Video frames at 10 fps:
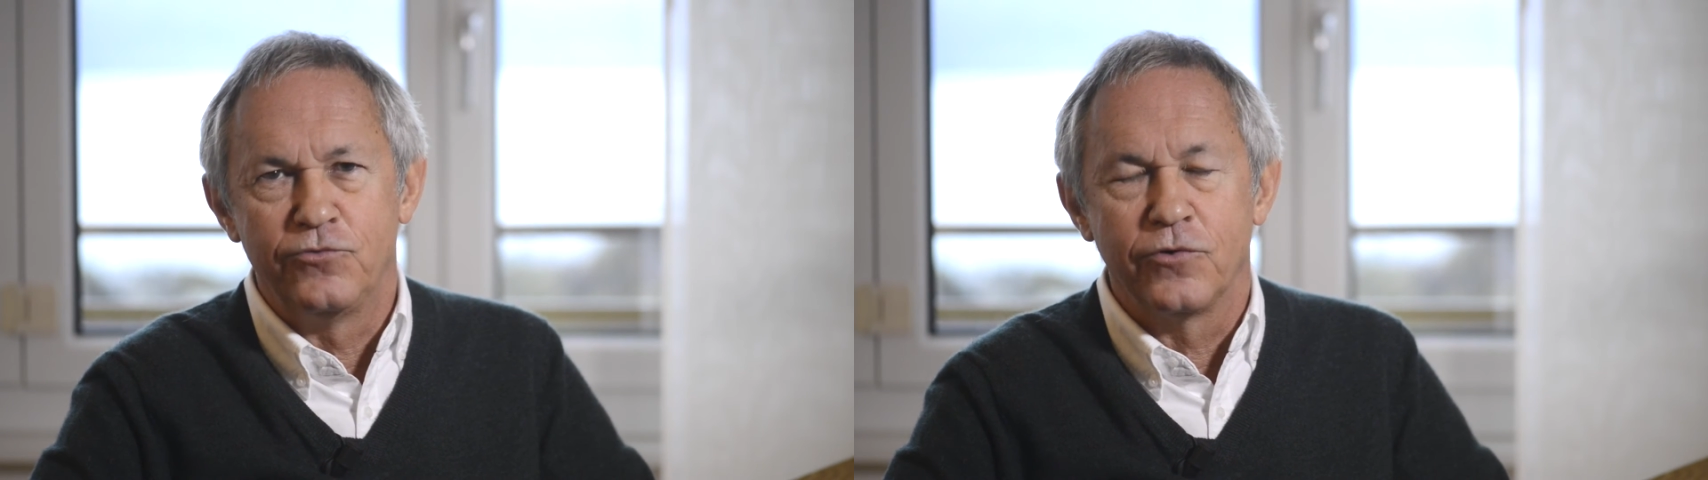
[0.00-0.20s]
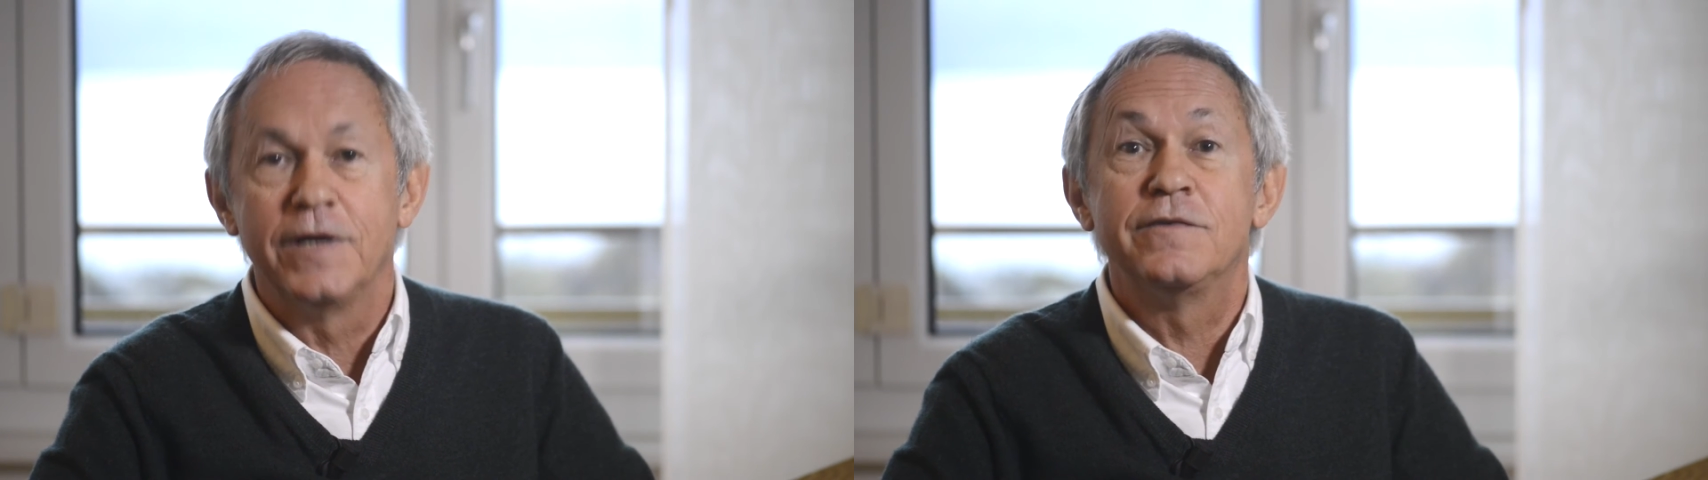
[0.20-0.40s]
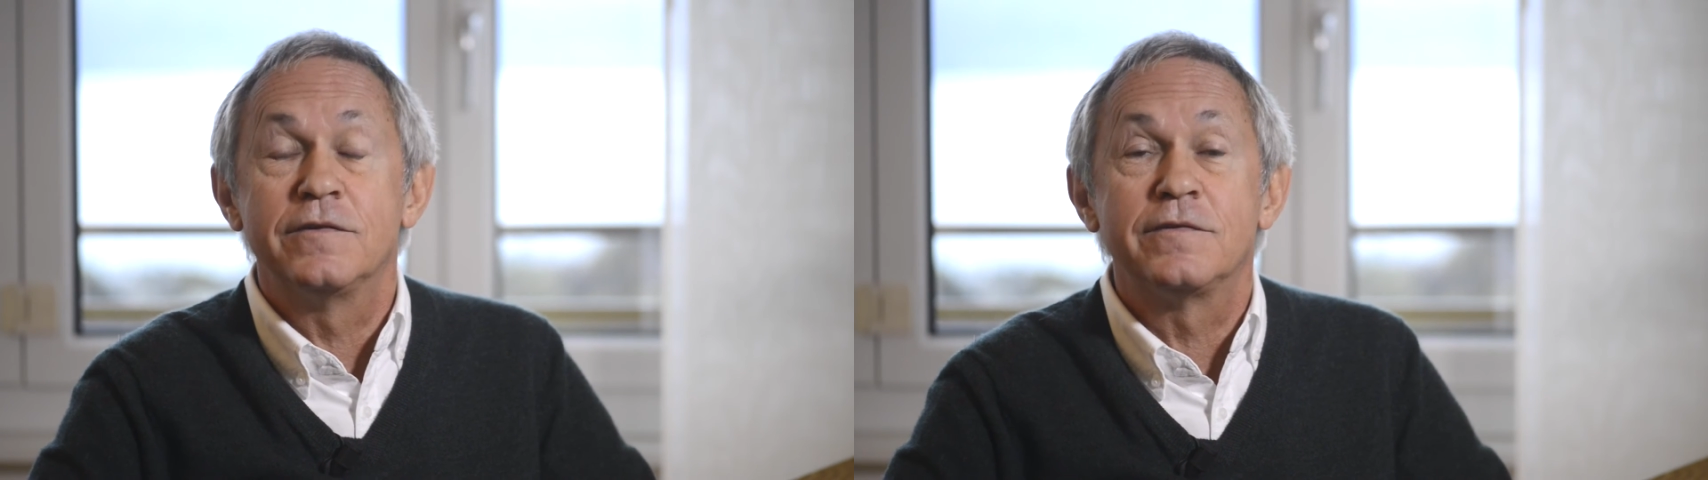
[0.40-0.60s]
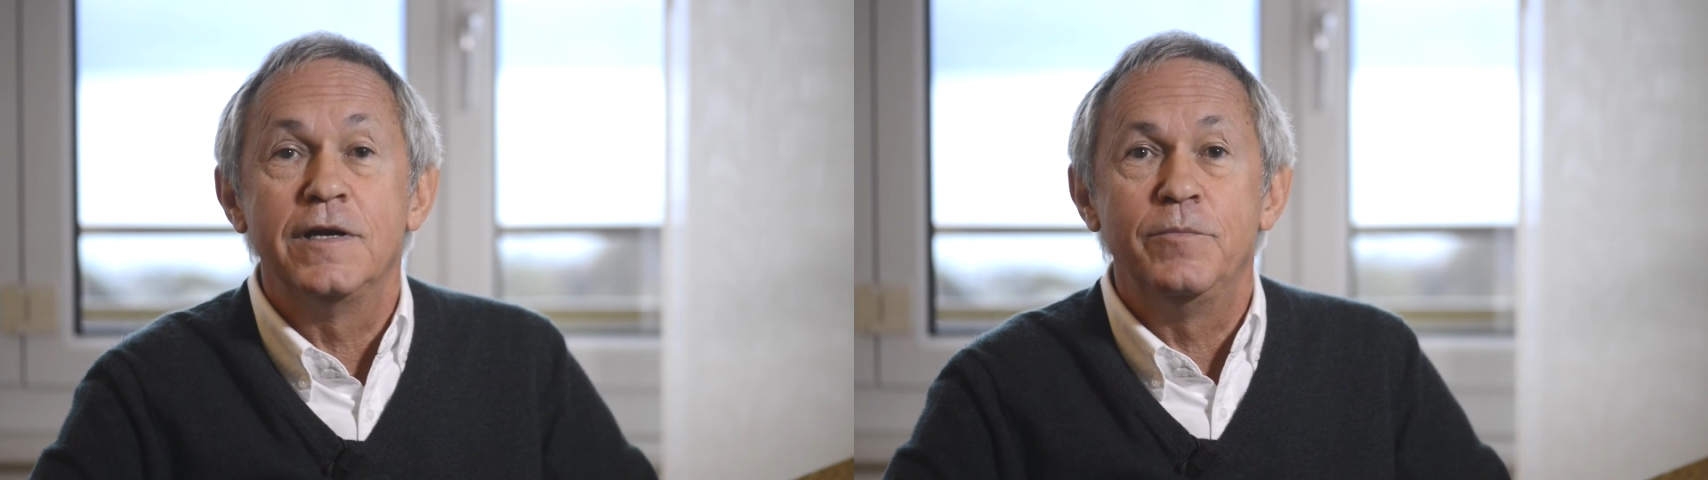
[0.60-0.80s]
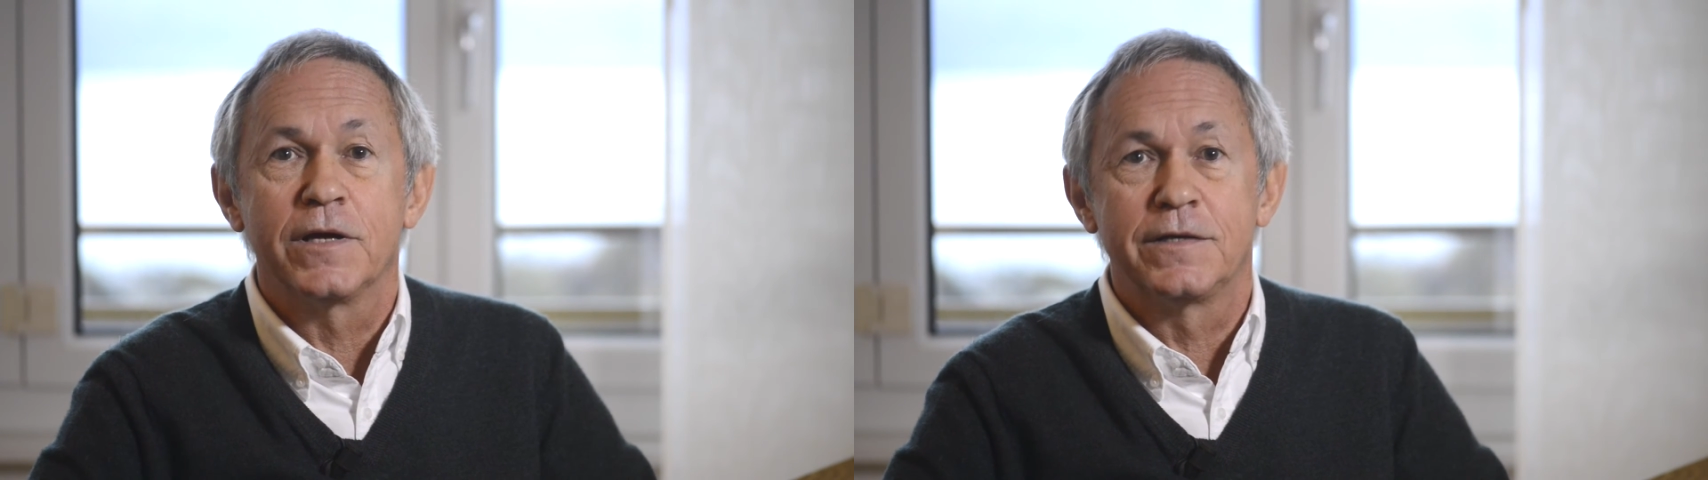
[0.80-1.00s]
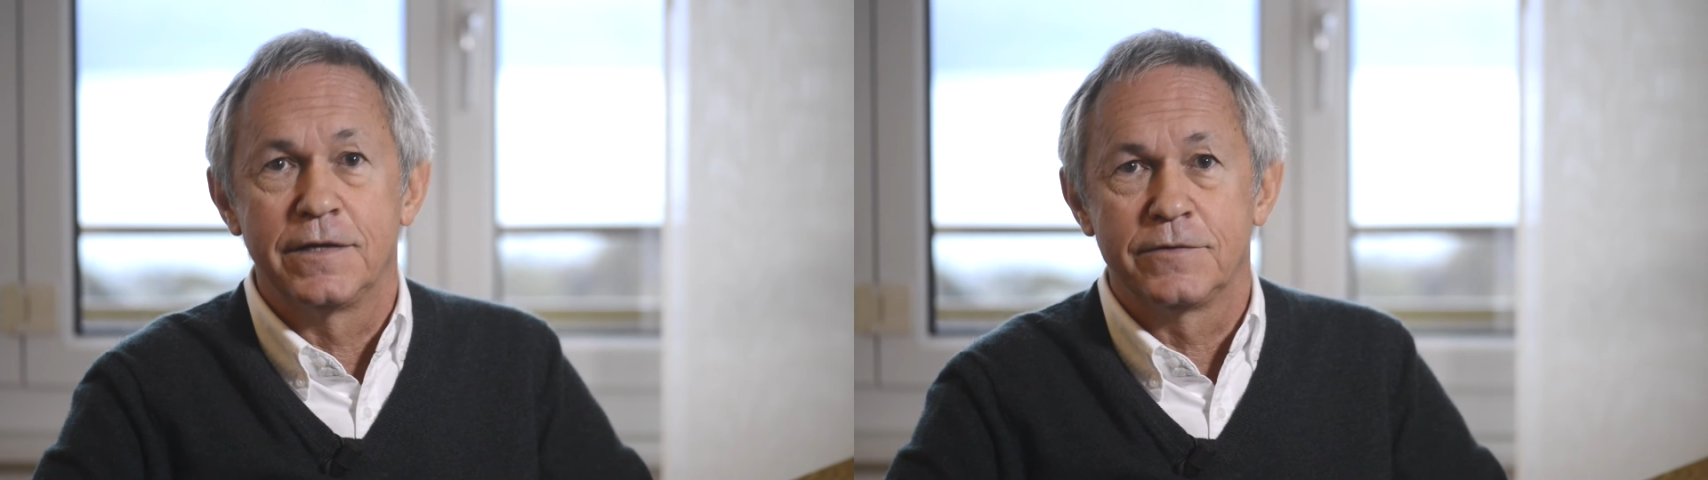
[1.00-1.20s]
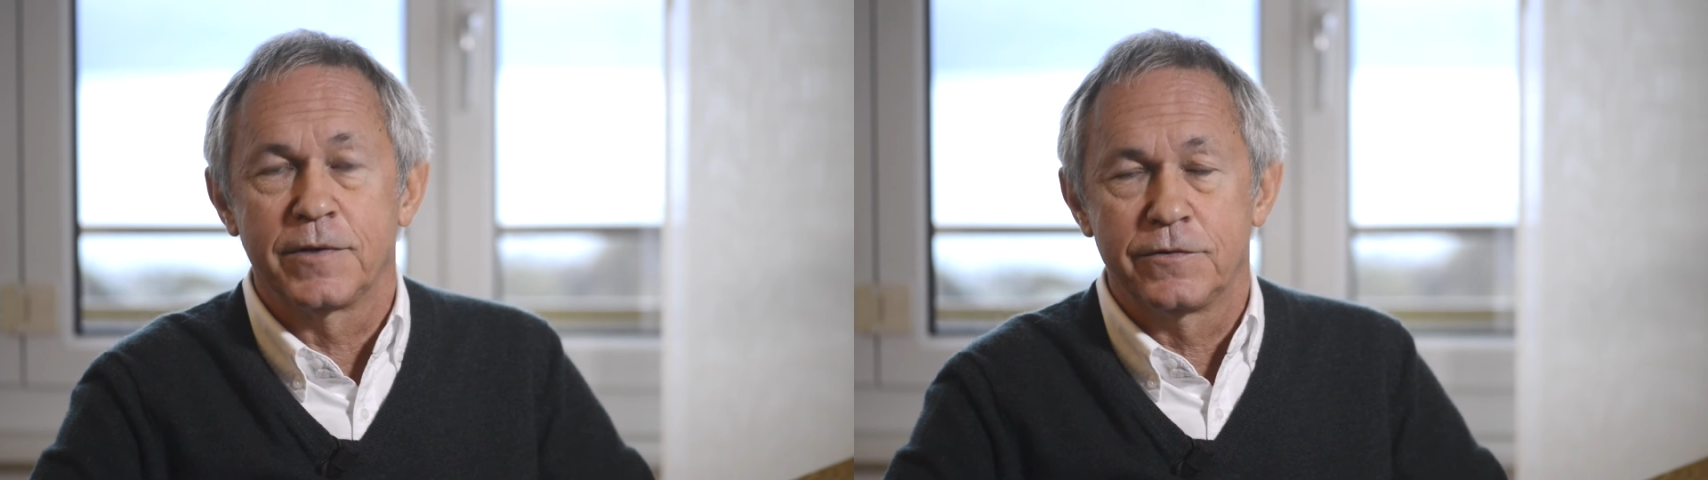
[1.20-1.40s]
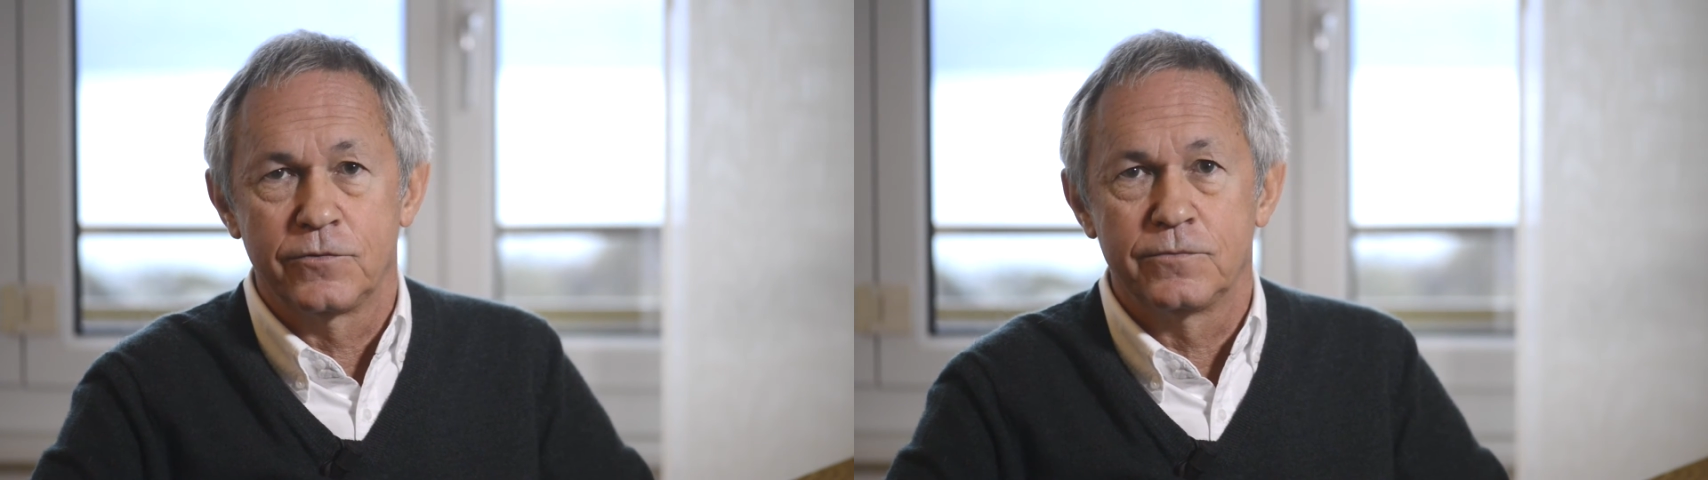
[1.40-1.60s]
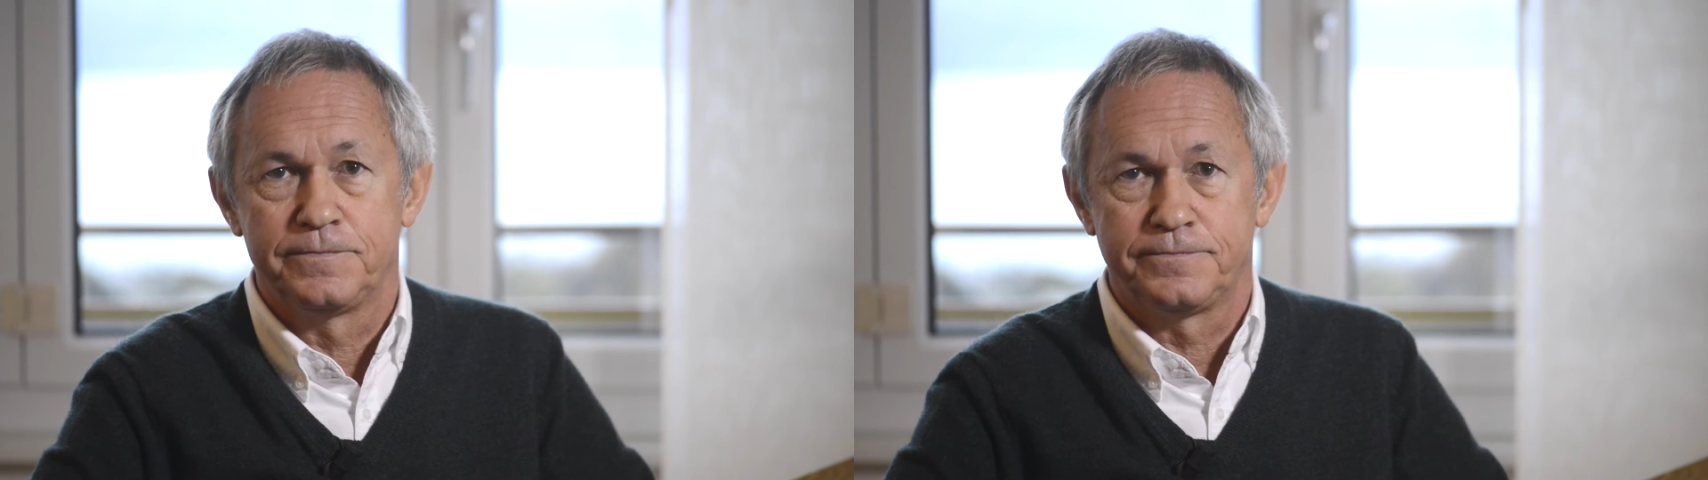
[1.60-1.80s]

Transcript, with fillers: journaliste et de sa liberté d'expression.